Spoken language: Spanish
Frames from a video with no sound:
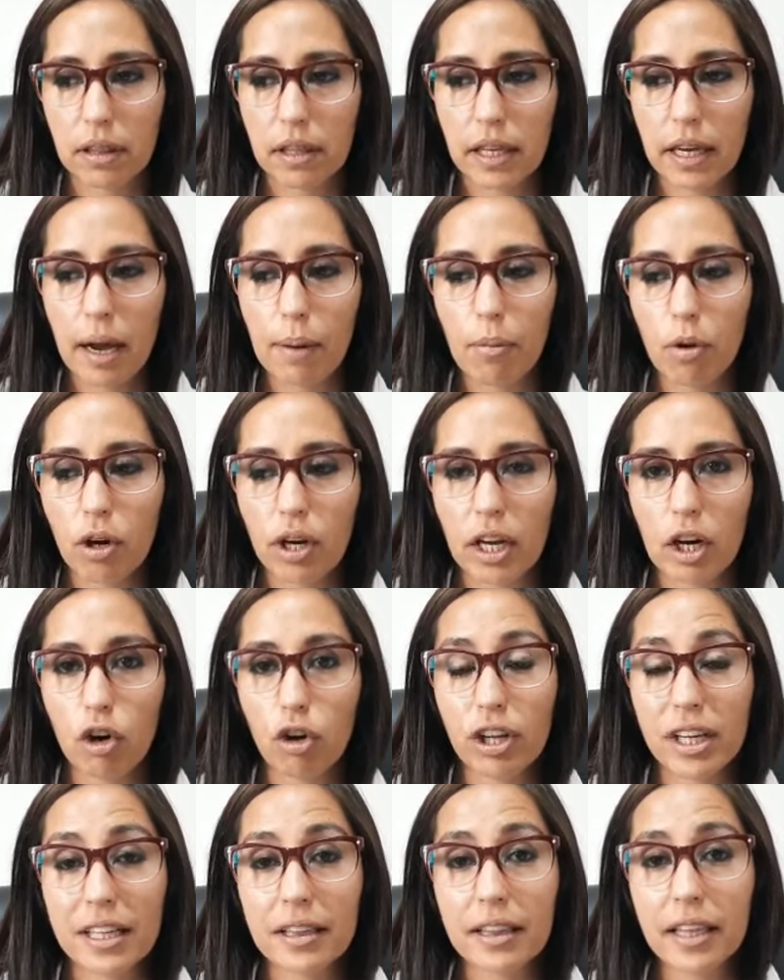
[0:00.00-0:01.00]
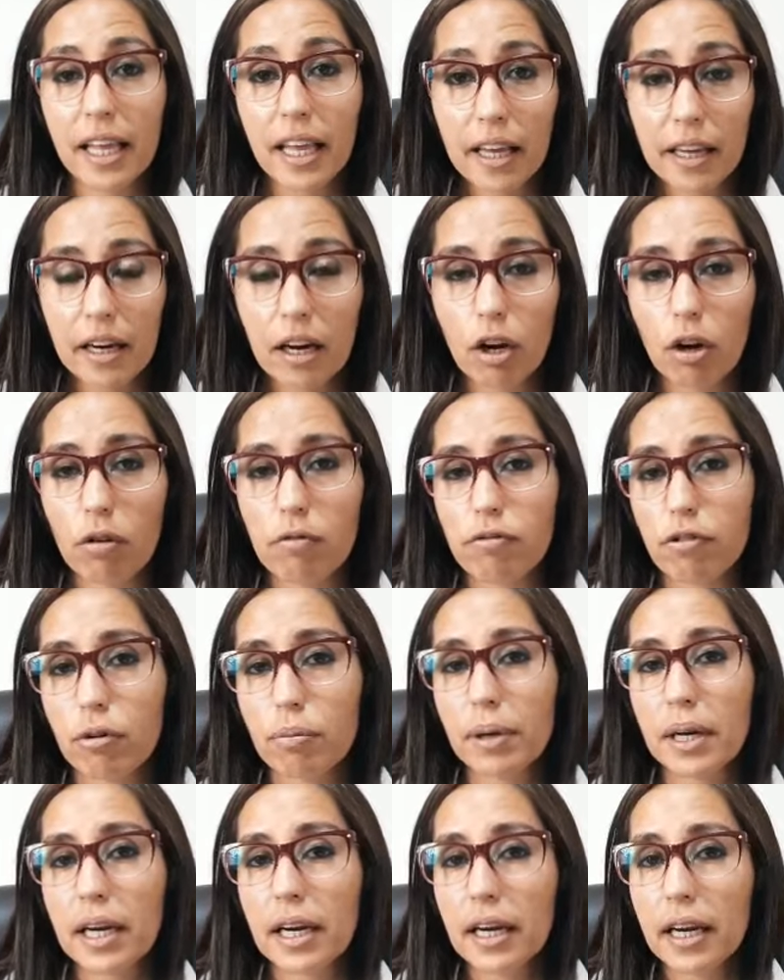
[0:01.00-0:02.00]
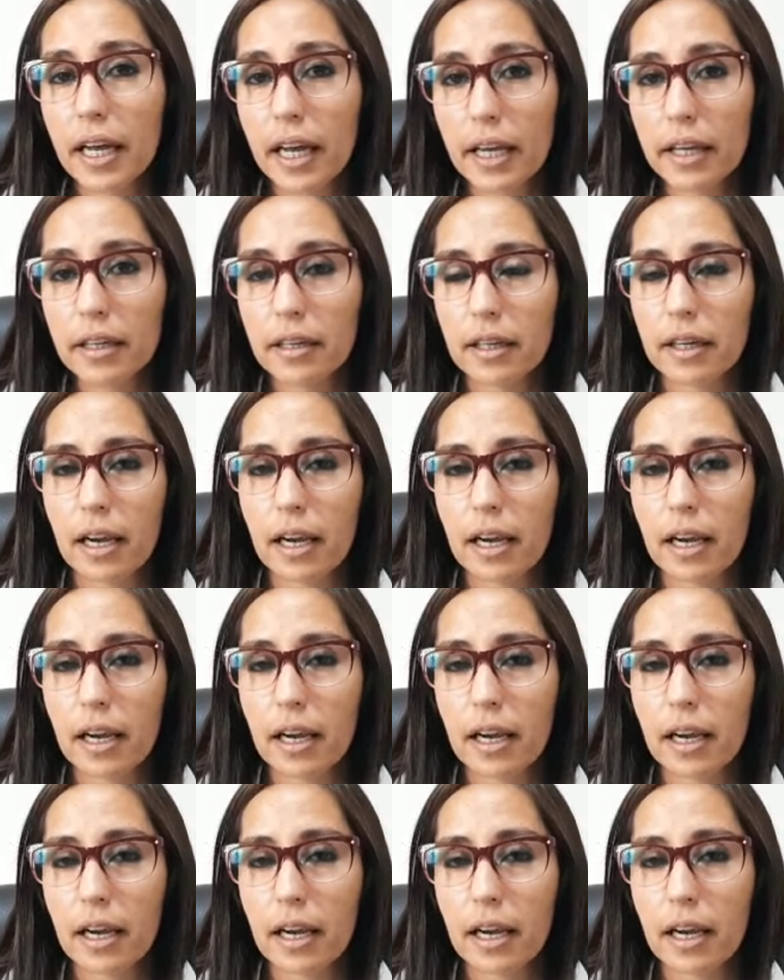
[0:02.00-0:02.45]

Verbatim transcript: digamos que los integran conforme la ley.